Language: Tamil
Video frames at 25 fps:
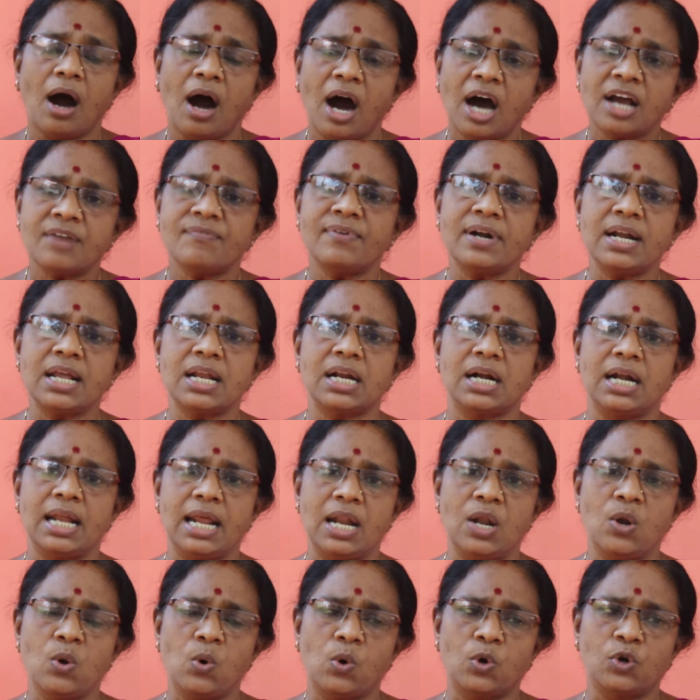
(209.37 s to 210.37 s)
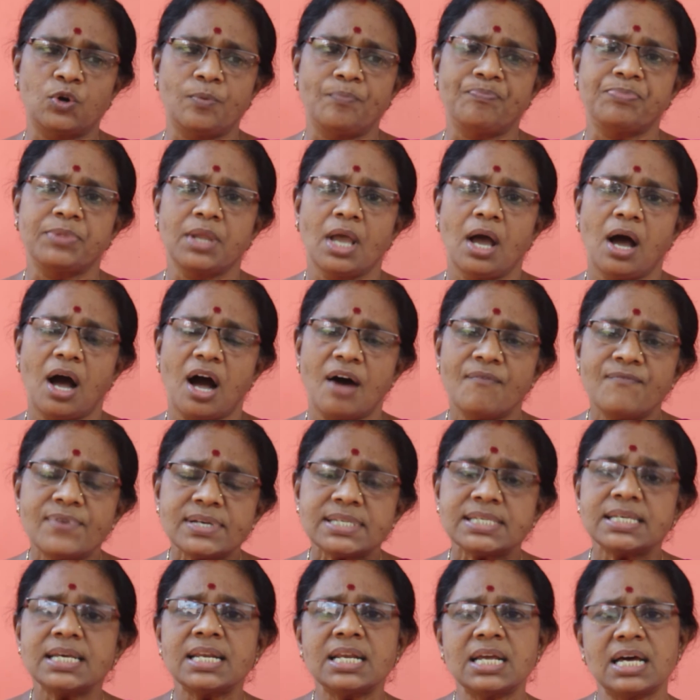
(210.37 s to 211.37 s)
ஆர்வலர்கள் எல்லோரும்
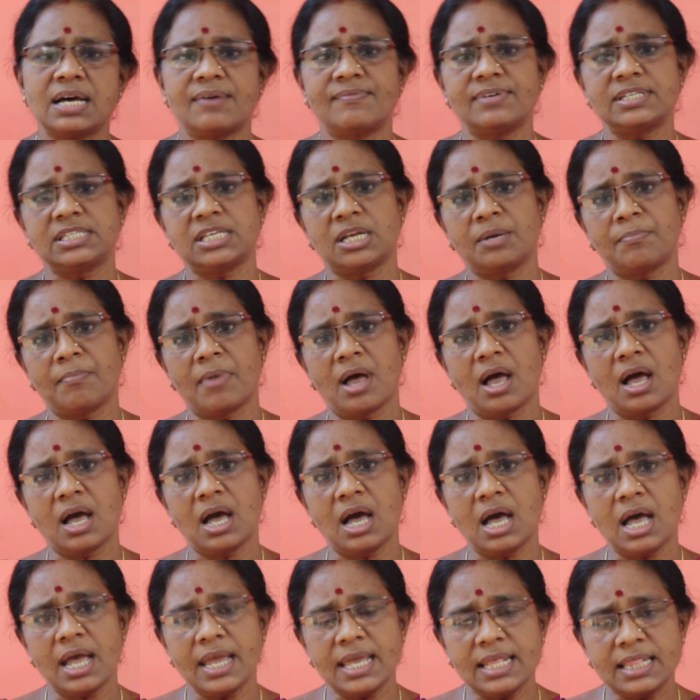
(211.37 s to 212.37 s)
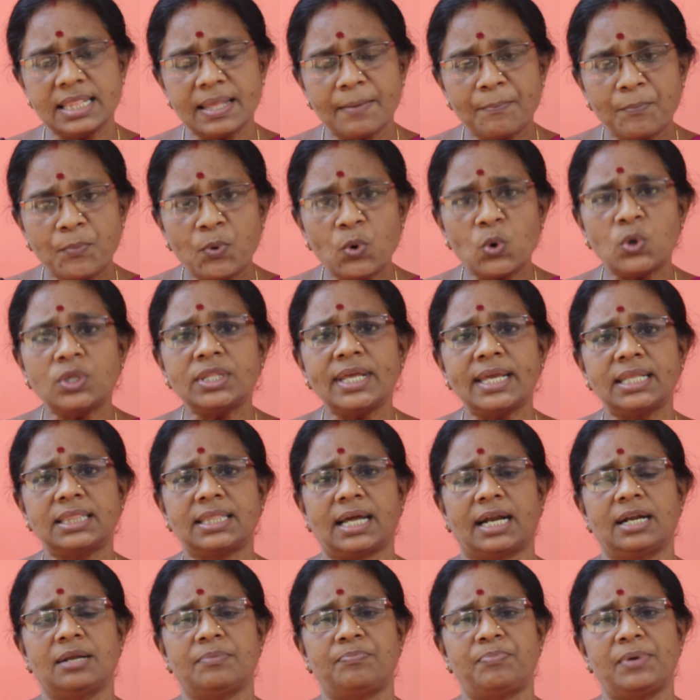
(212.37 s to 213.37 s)
அவசர அவசரமாக இந்த போதை
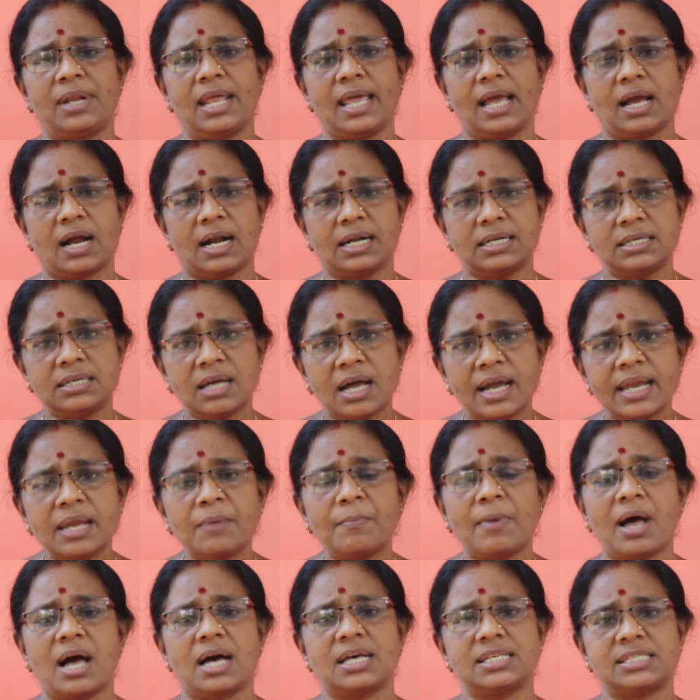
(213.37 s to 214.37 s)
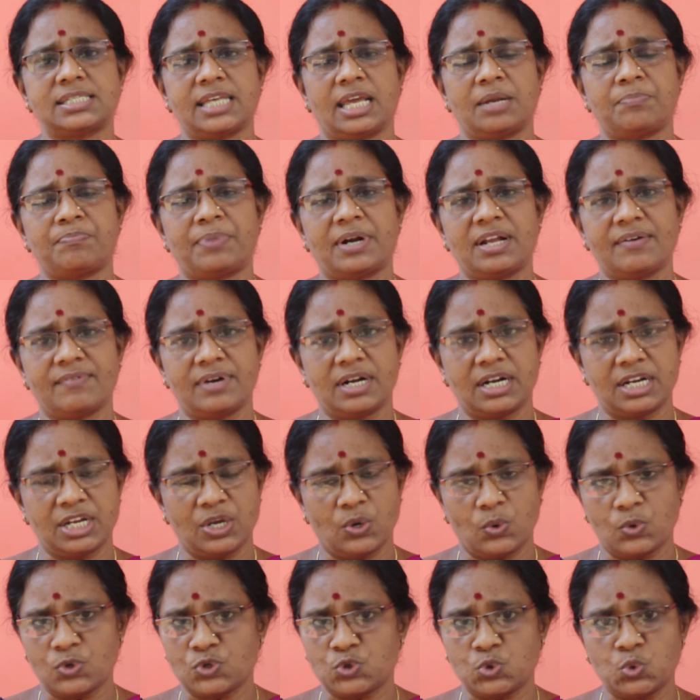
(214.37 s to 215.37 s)
தடுப்பிலே கட்டாயமாக செயற்பட வேண்டிய
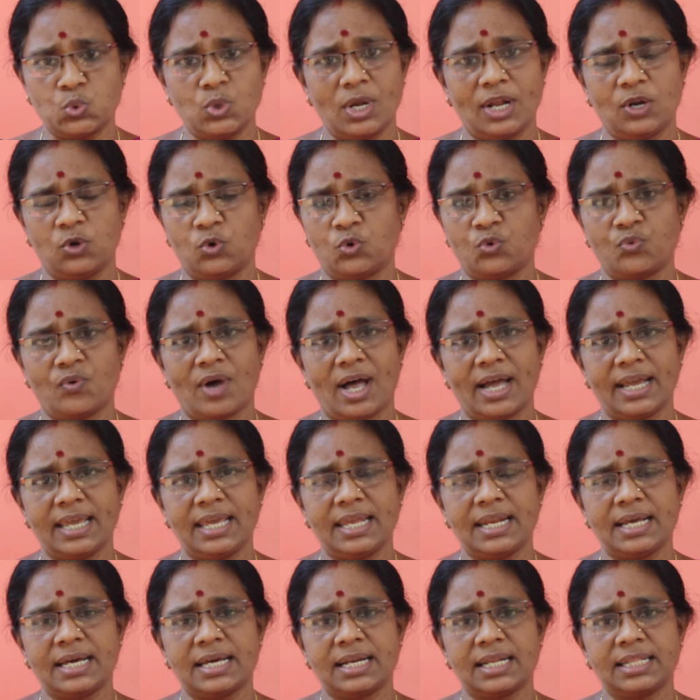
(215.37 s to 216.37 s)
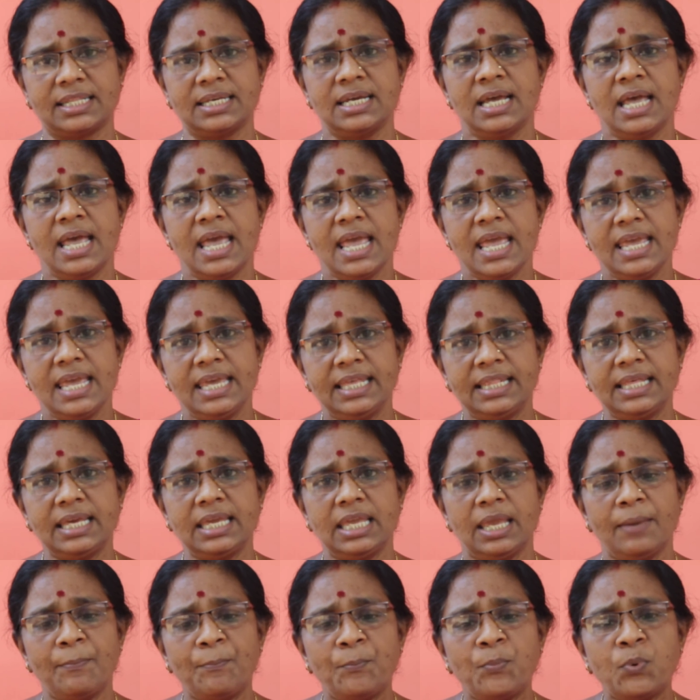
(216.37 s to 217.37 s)
ஒரு சூழல் உருவாகி இருக்கிறது இது
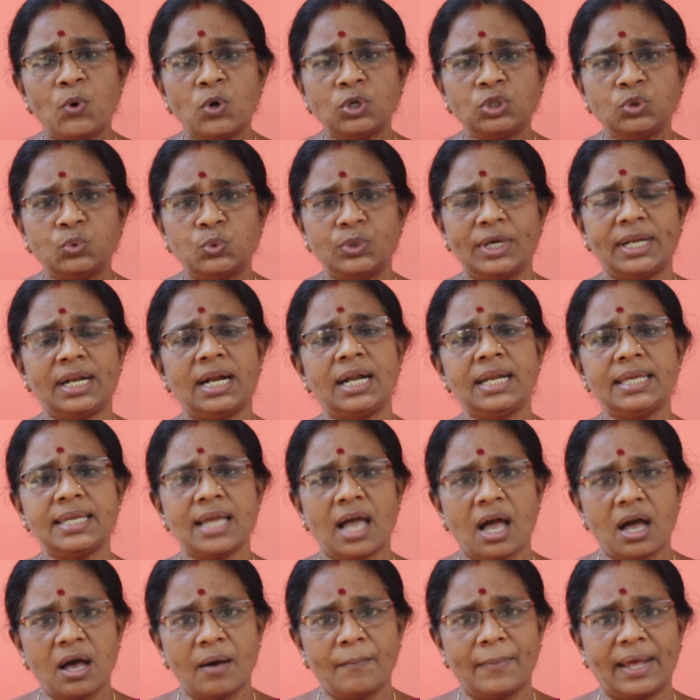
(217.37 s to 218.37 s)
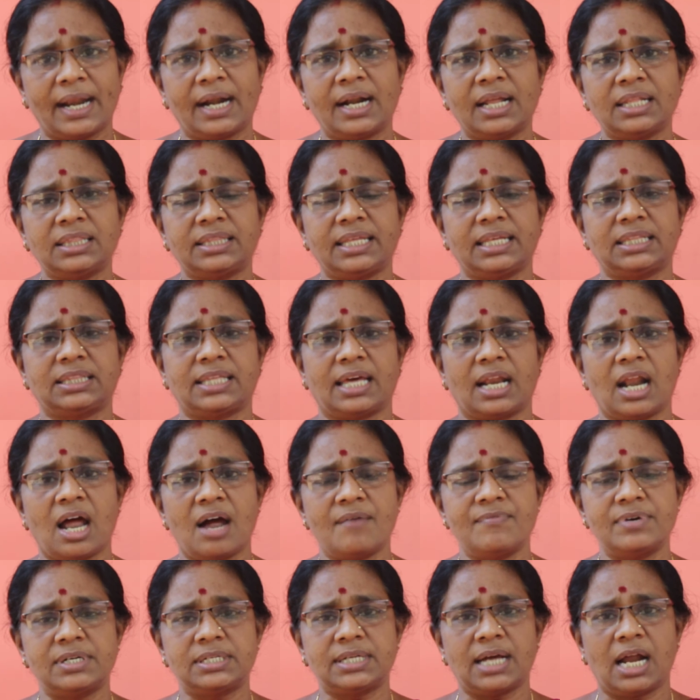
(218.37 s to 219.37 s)
இப்போது உடனடியாக மரணத்தை
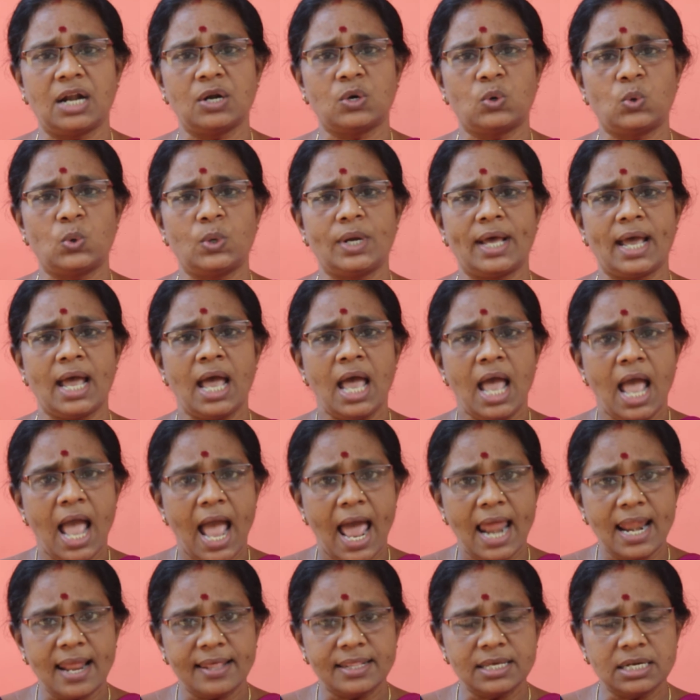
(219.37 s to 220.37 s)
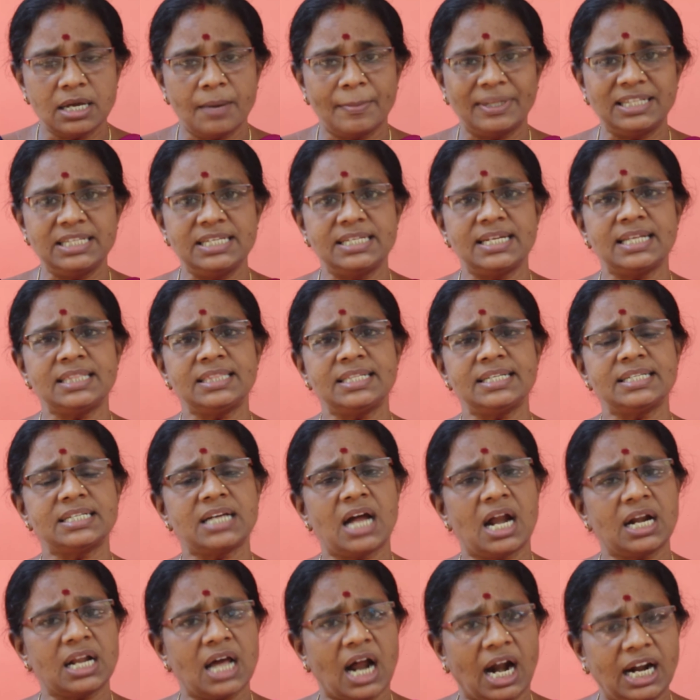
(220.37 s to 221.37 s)
தராவிட்டால் கூட அல்லது எமது
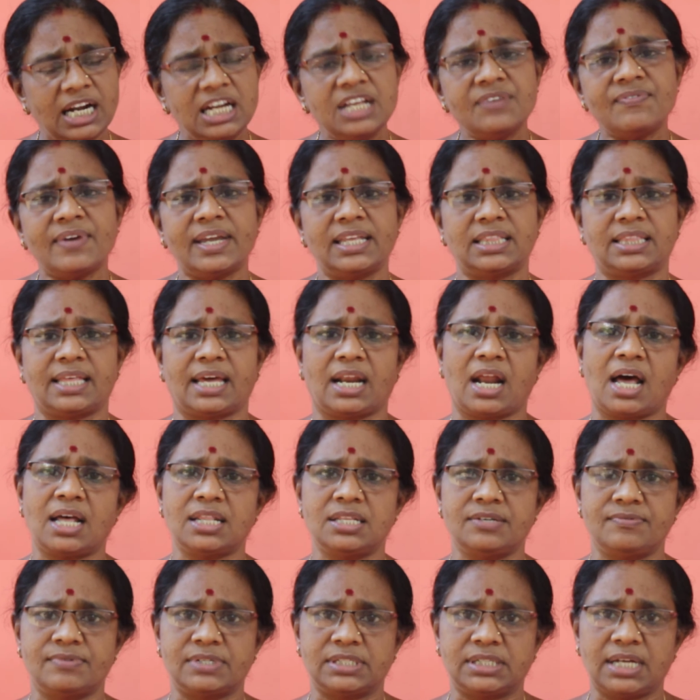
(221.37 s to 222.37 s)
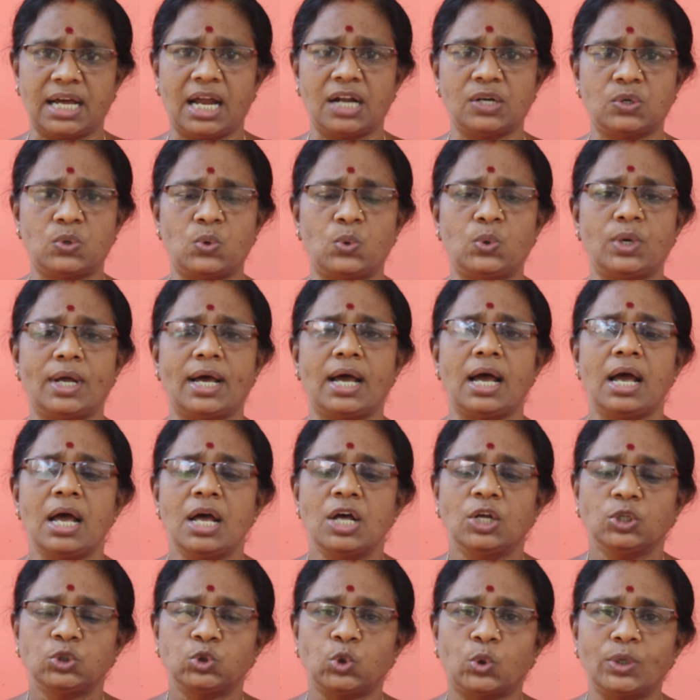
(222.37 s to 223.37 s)
இனத்திற்கான அழிவை தராதுவிட்டால் கூட
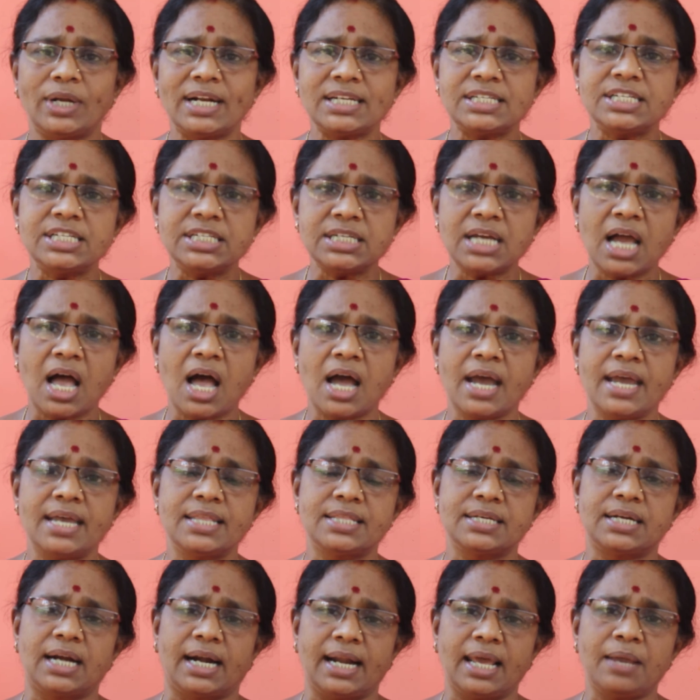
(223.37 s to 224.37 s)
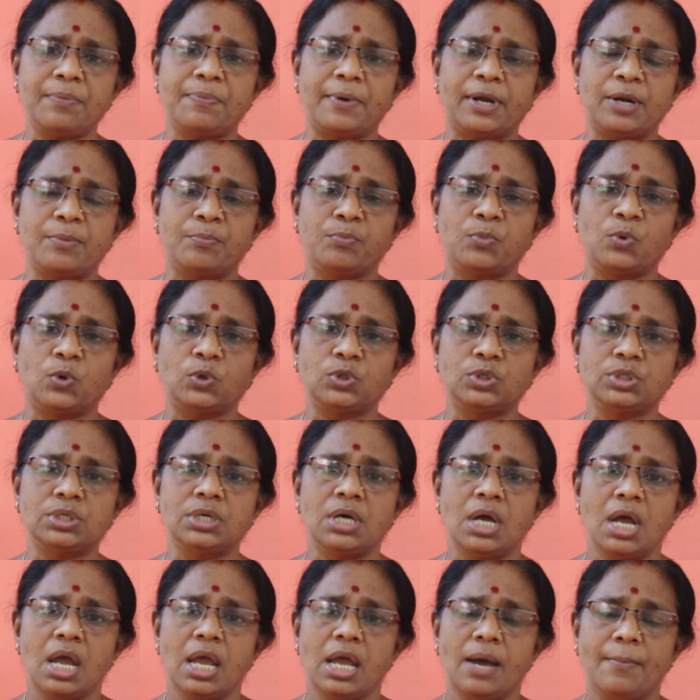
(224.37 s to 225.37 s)
தொடர்ச்சியாக இது நடைபெறும் போது
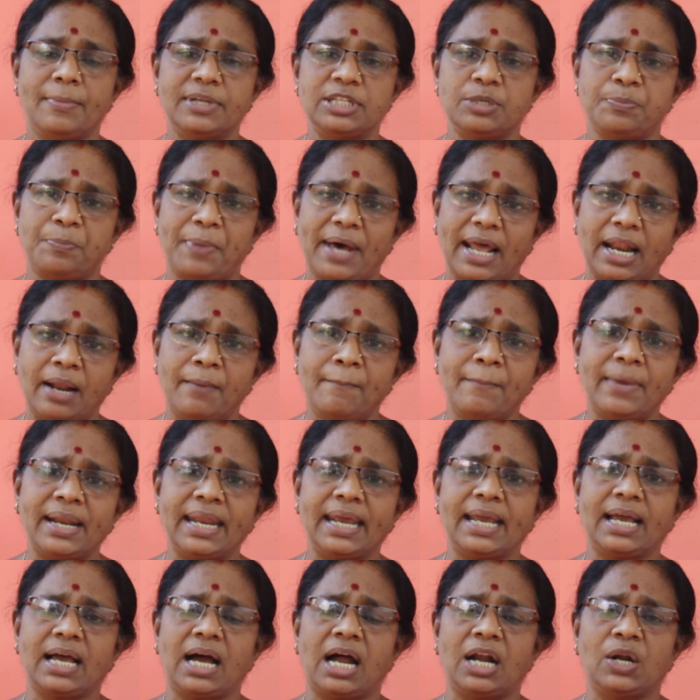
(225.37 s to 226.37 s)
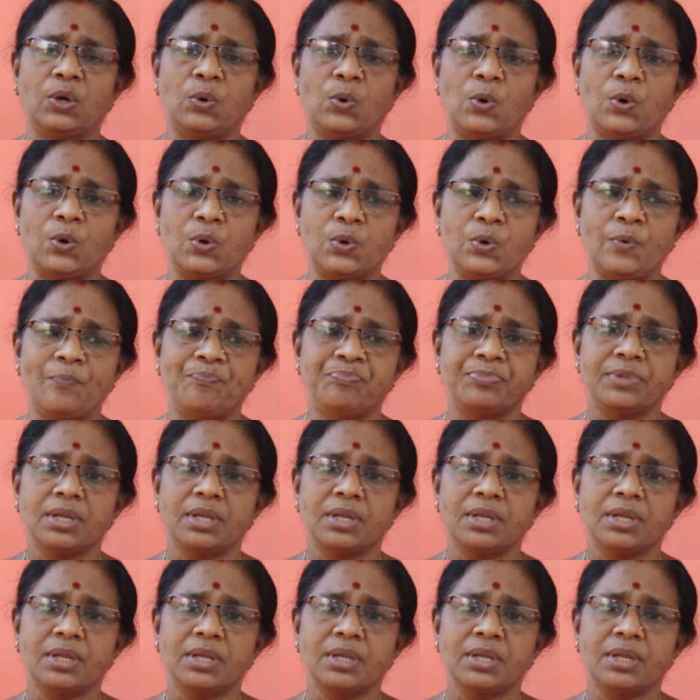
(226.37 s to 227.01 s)
எமது பரம்பரைக்கான ஒரு